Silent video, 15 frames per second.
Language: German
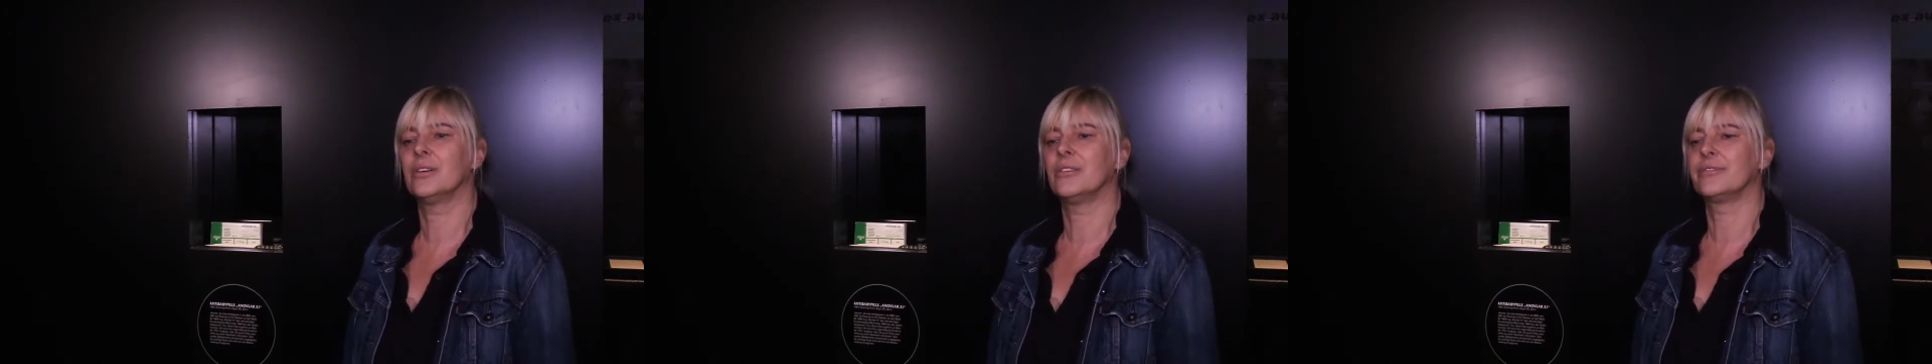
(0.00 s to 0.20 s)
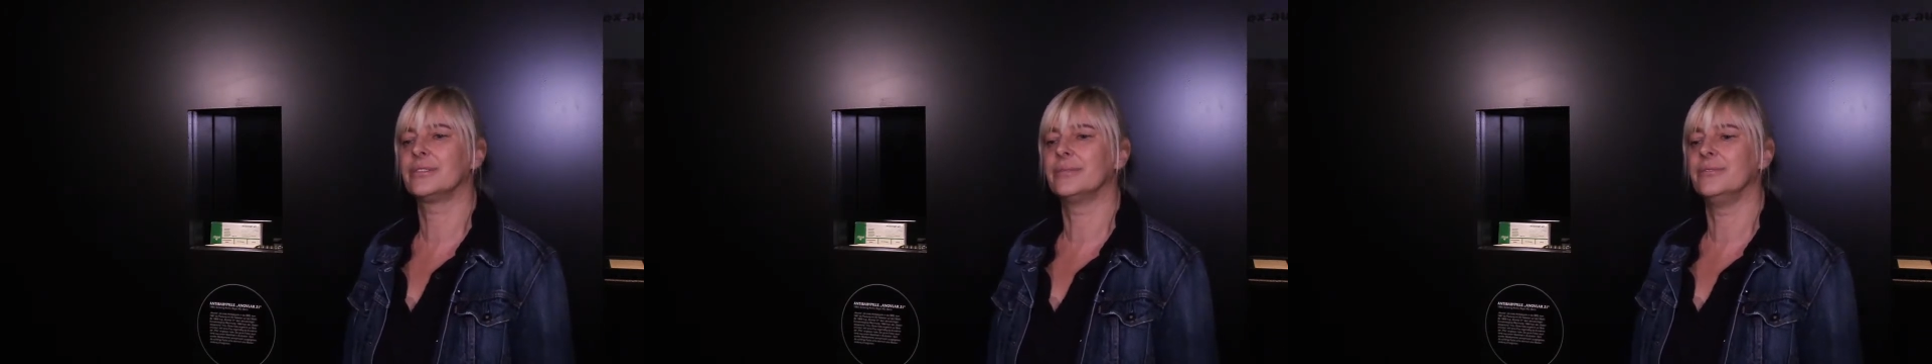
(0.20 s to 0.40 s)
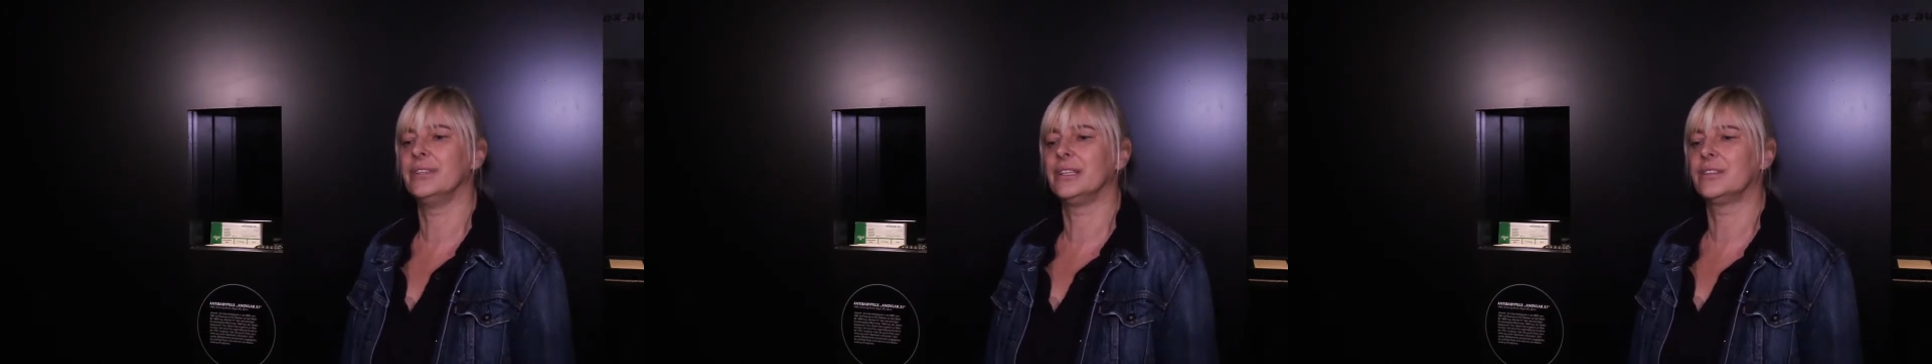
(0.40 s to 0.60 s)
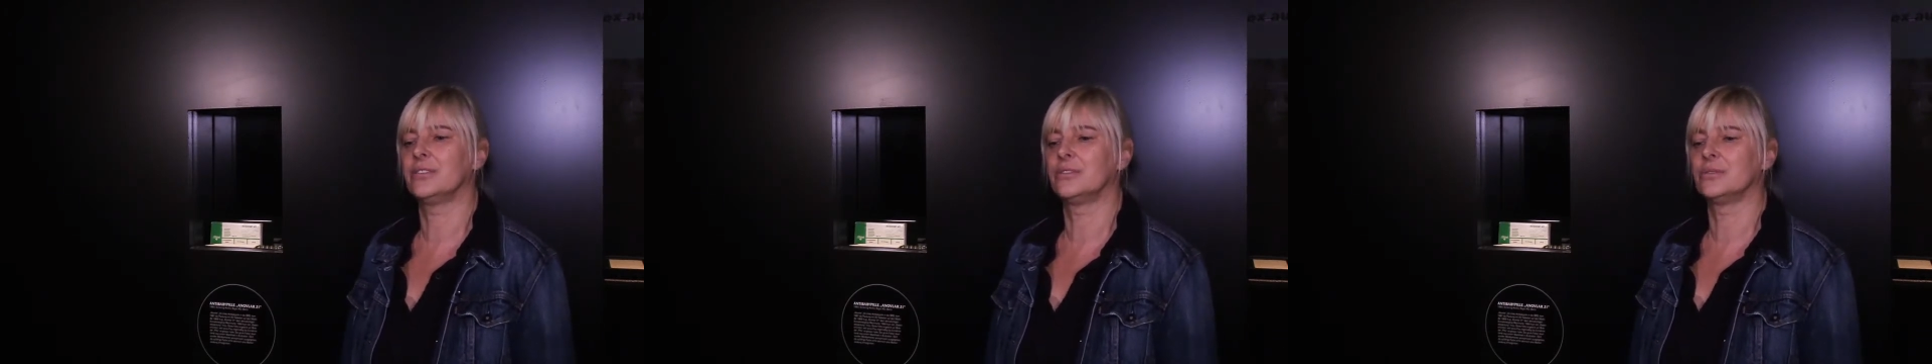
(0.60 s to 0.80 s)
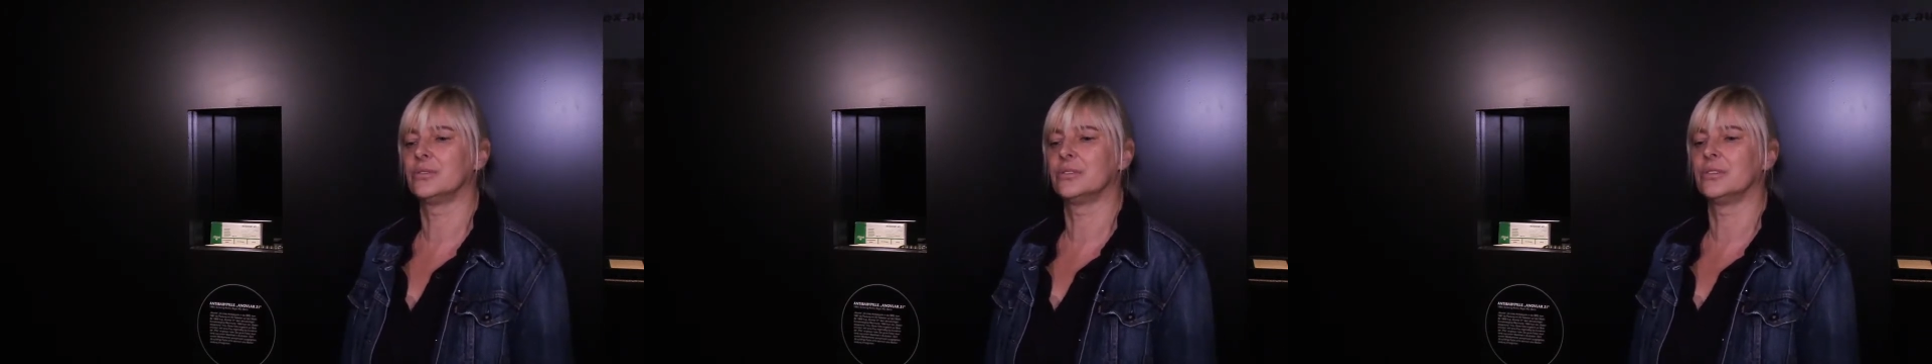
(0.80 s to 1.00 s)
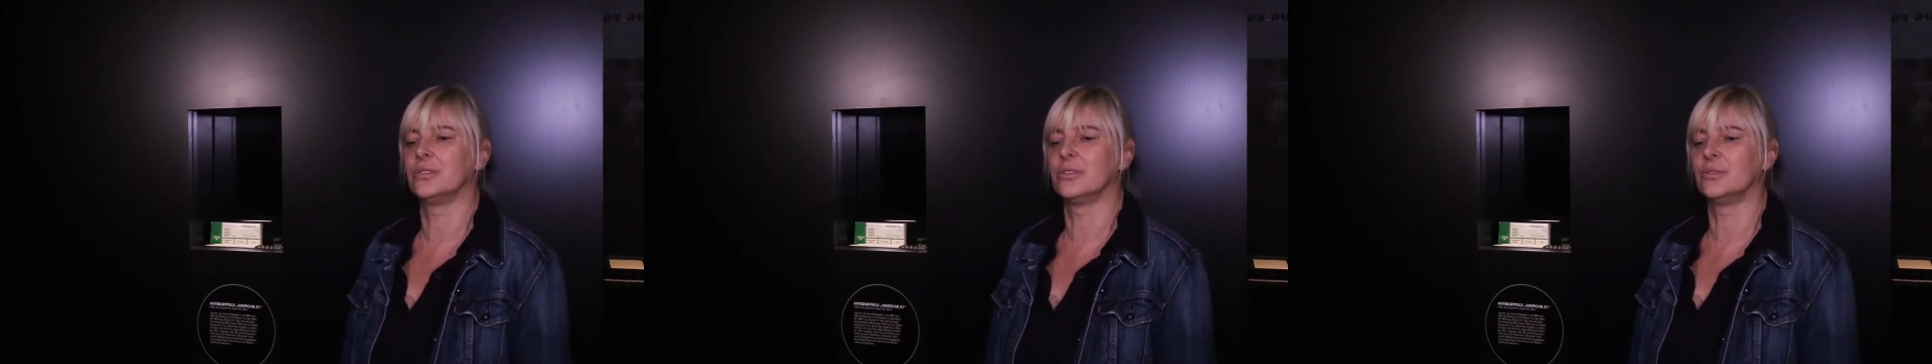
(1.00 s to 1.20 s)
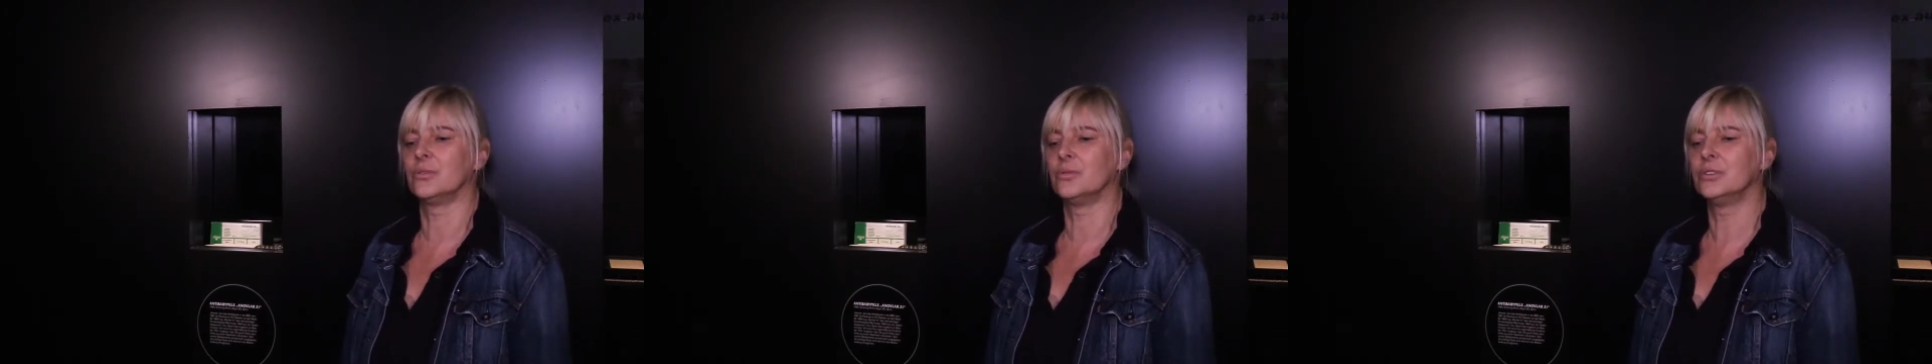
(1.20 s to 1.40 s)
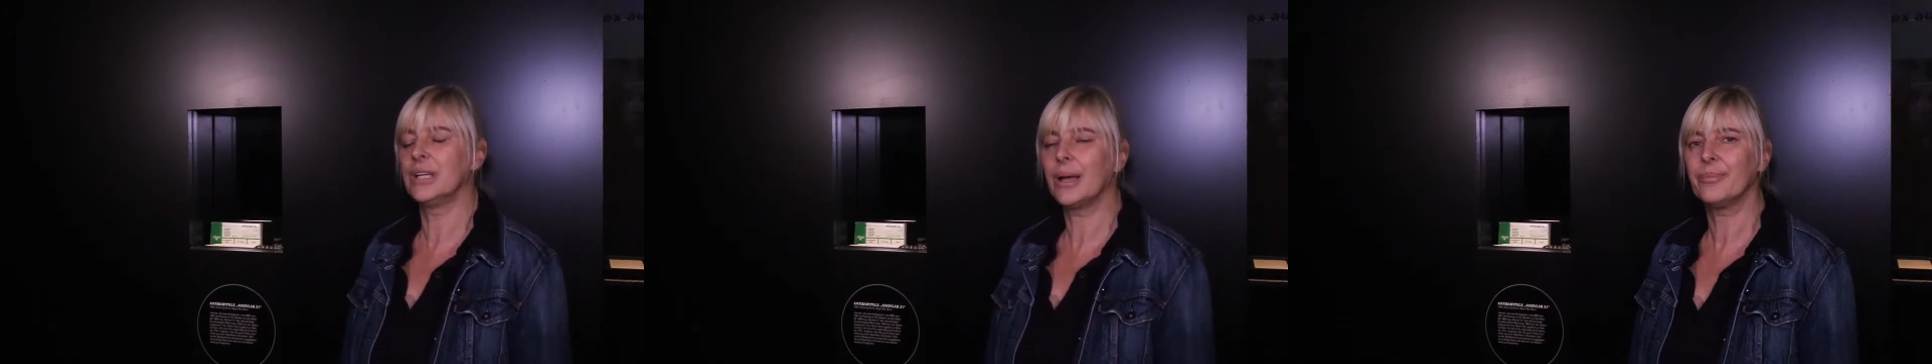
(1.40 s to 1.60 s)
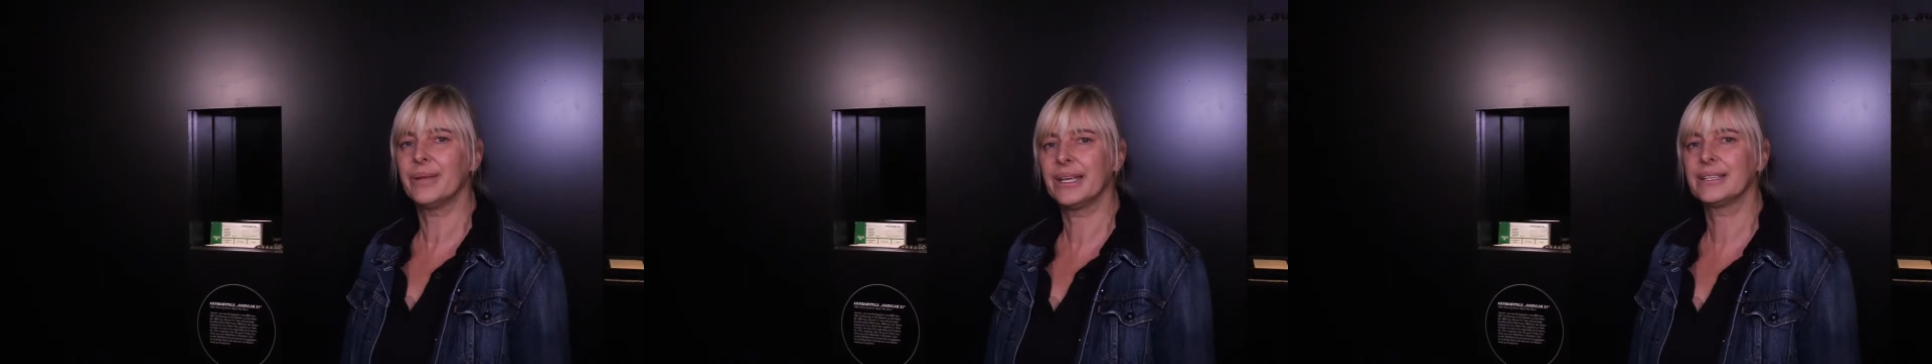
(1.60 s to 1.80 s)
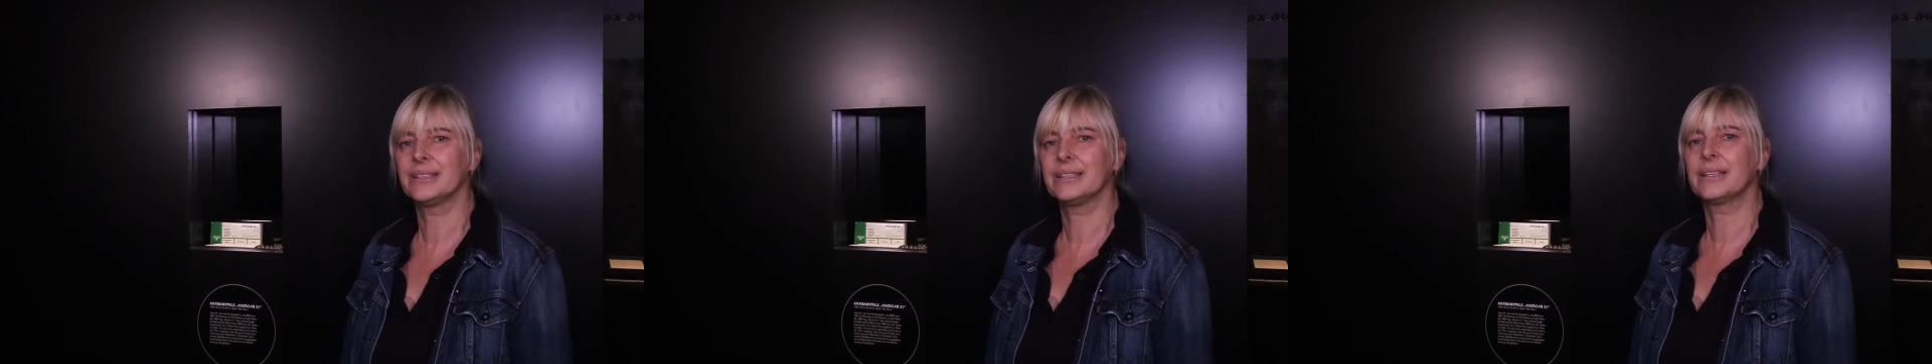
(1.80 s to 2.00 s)
auf dem Weg zur
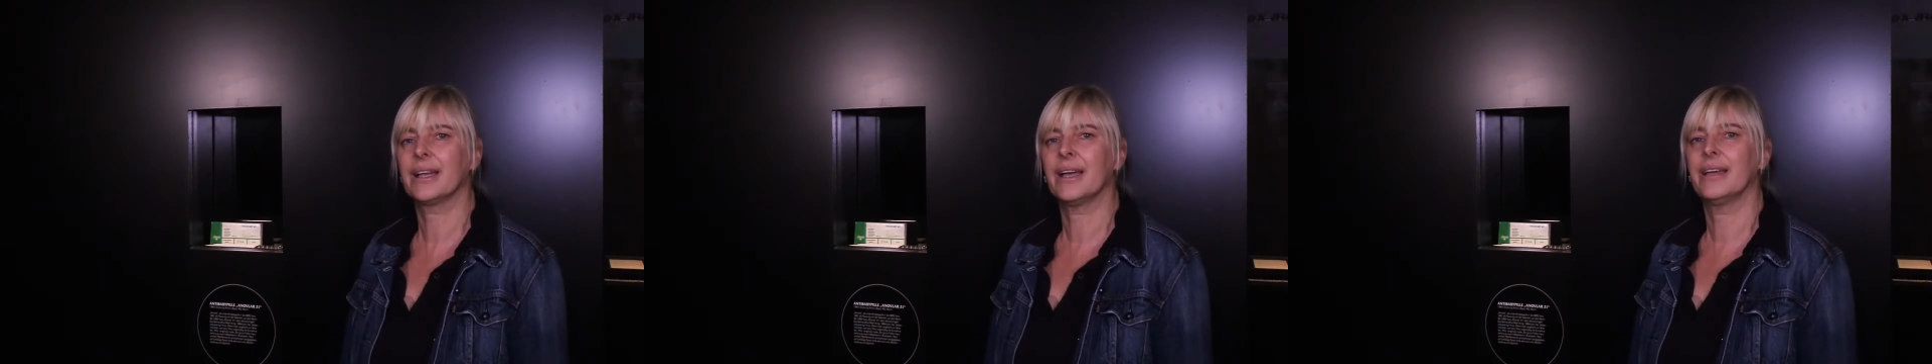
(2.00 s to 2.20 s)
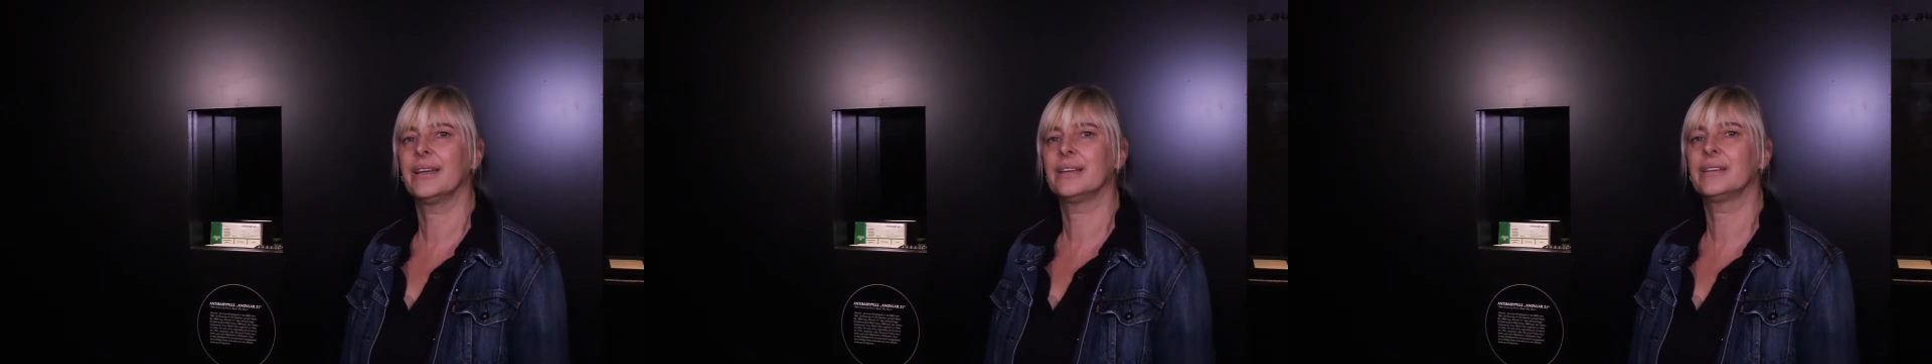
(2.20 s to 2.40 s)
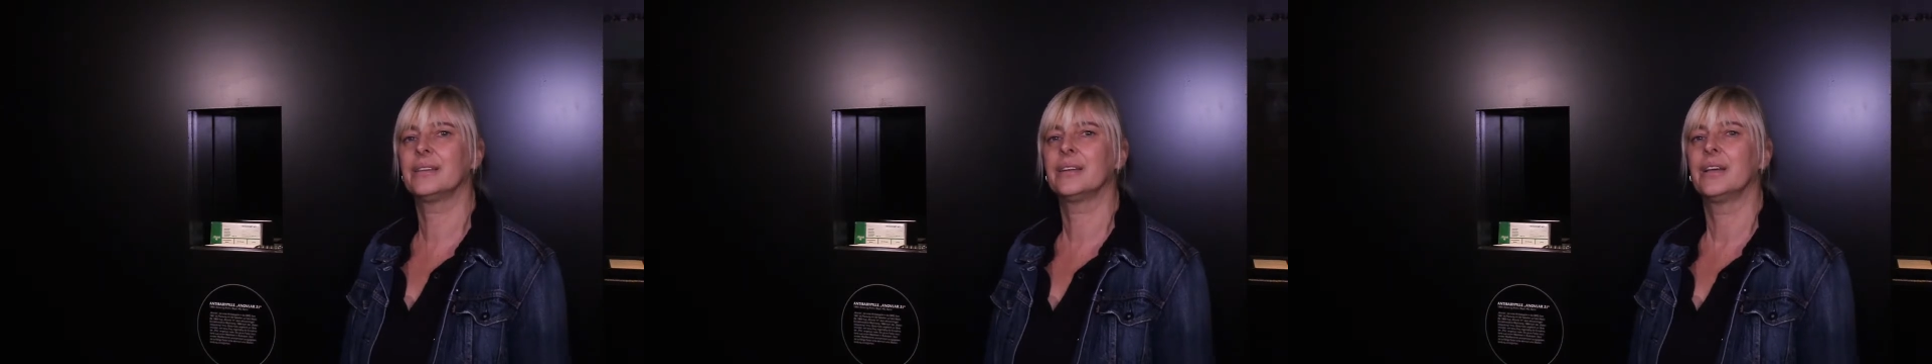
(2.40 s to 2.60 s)
Unabhängigkeit,